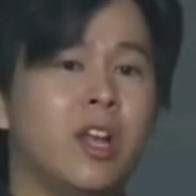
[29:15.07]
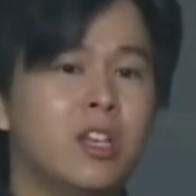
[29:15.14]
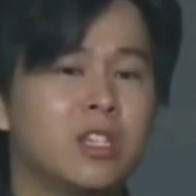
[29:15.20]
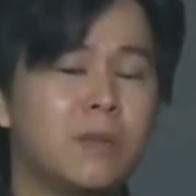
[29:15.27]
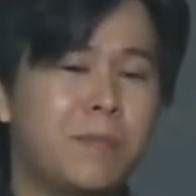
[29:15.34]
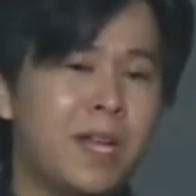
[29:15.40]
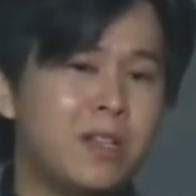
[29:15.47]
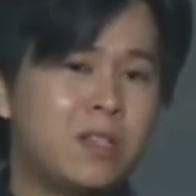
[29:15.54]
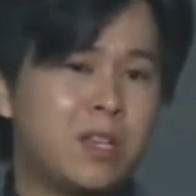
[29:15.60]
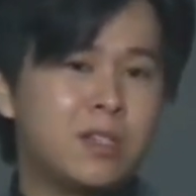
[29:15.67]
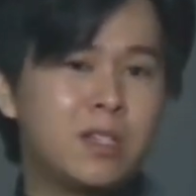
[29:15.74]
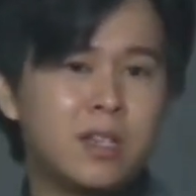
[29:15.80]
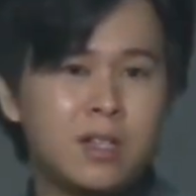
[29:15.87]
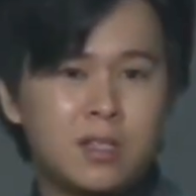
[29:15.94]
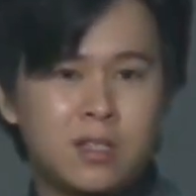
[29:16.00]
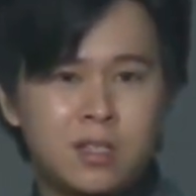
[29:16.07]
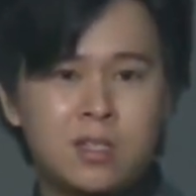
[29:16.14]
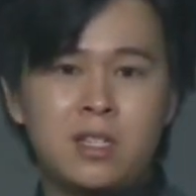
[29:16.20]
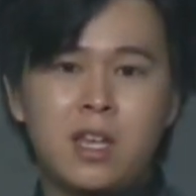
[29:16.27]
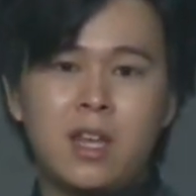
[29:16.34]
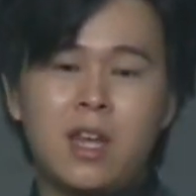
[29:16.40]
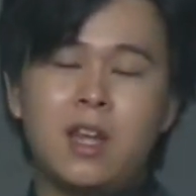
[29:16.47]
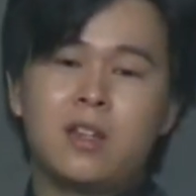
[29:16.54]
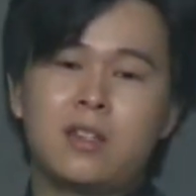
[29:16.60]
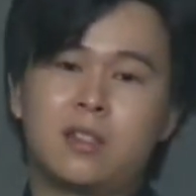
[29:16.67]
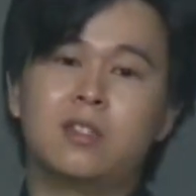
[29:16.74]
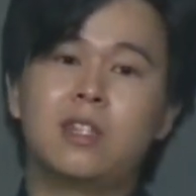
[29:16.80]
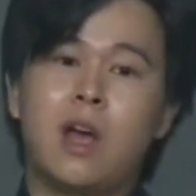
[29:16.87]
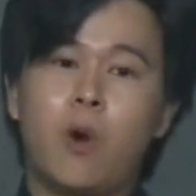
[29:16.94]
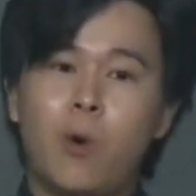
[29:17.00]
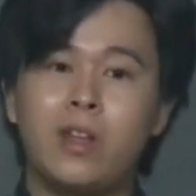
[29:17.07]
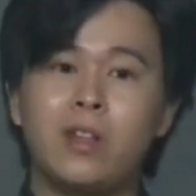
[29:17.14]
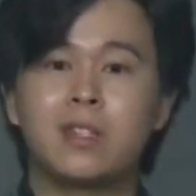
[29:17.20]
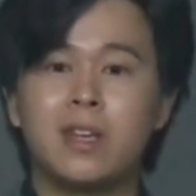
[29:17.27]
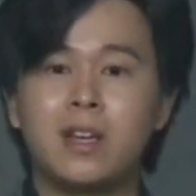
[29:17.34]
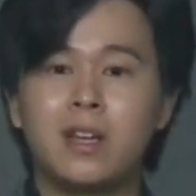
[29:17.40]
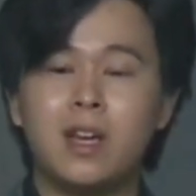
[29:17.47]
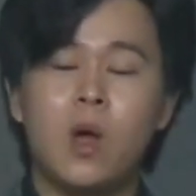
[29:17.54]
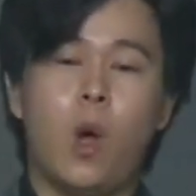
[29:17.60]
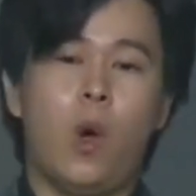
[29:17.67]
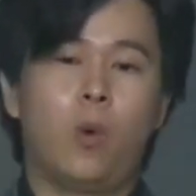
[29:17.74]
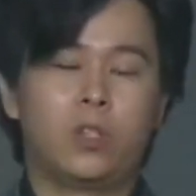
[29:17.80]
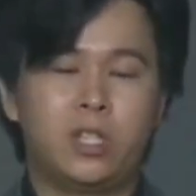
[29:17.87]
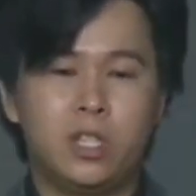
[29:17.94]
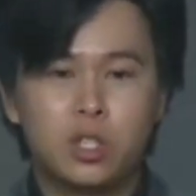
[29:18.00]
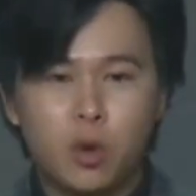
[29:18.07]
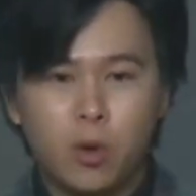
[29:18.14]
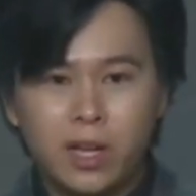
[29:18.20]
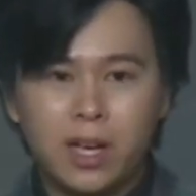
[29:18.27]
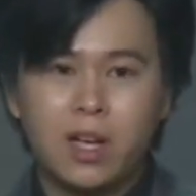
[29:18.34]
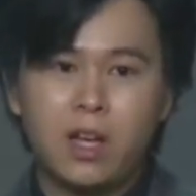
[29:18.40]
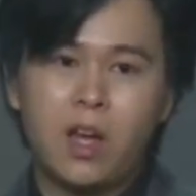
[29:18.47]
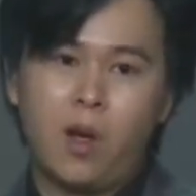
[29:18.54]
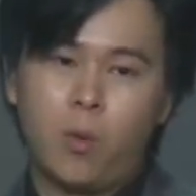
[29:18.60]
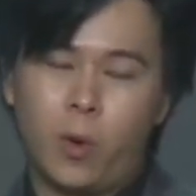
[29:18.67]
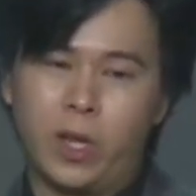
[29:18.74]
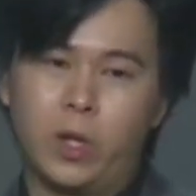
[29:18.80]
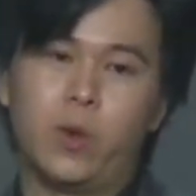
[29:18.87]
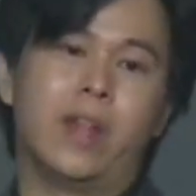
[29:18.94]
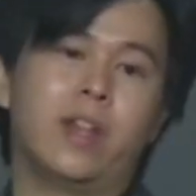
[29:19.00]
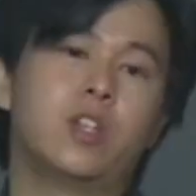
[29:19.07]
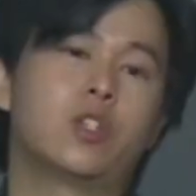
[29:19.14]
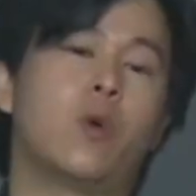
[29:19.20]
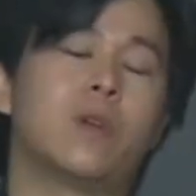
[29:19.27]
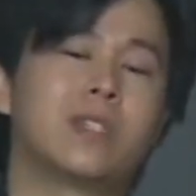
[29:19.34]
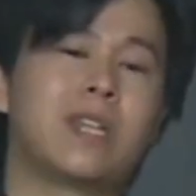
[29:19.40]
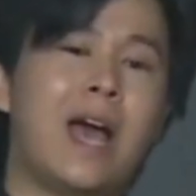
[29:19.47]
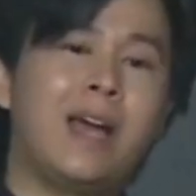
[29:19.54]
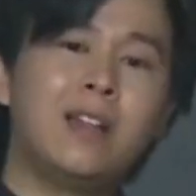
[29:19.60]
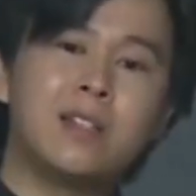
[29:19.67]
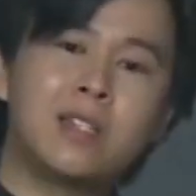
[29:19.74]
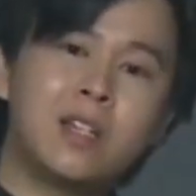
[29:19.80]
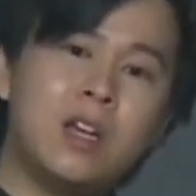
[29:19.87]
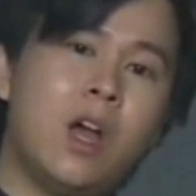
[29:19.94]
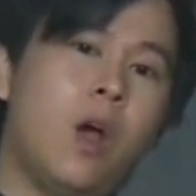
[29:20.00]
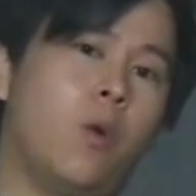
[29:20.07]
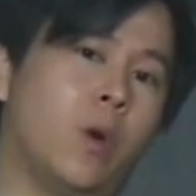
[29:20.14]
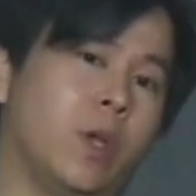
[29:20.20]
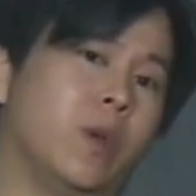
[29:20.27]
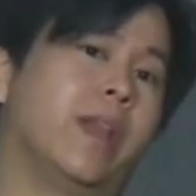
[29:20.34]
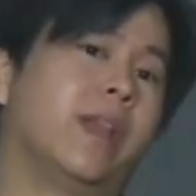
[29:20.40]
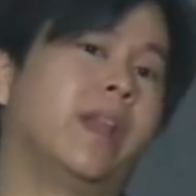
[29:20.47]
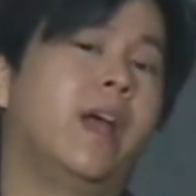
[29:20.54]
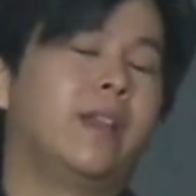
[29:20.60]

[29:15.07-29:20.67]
是变成这个世界直销会的这一个其中一个委员，总裁的这个委员。